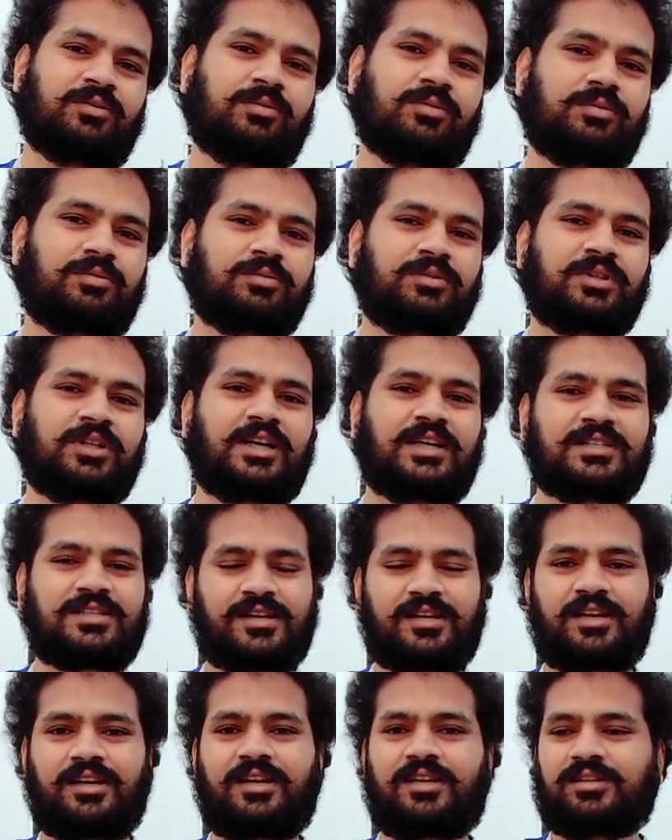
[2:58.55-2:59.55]
वो उतना अच्छा
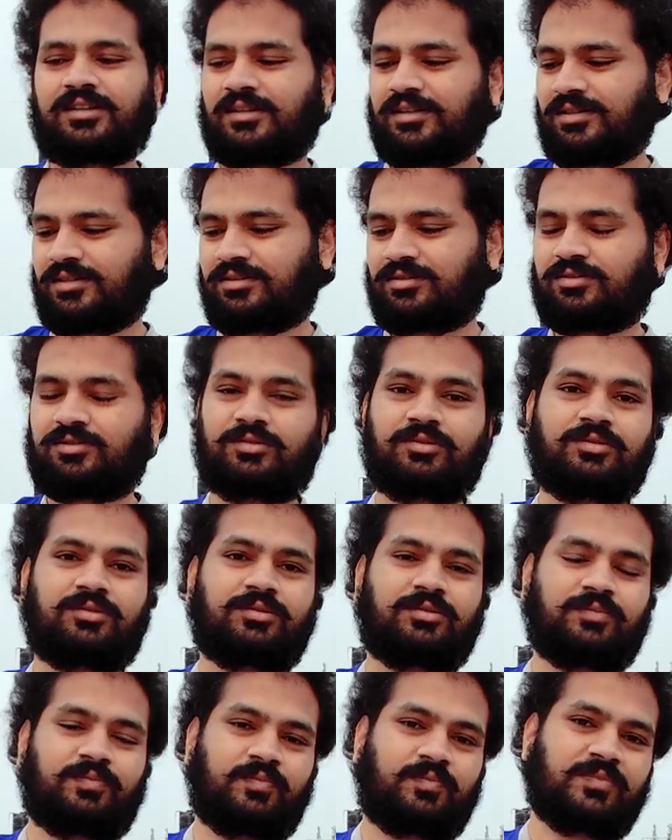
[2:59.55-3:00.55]
नहीं आता है सो
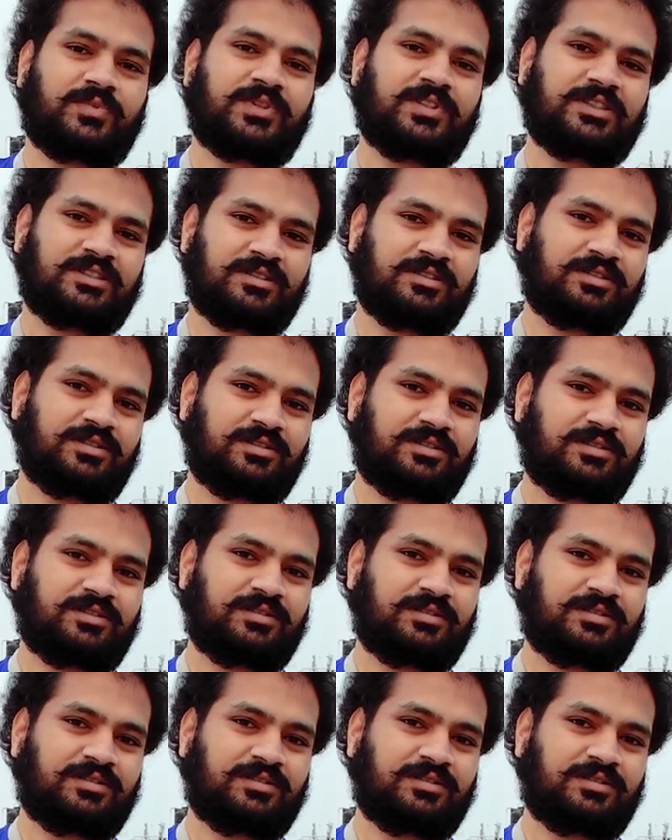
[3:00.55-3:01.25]
दिस इज़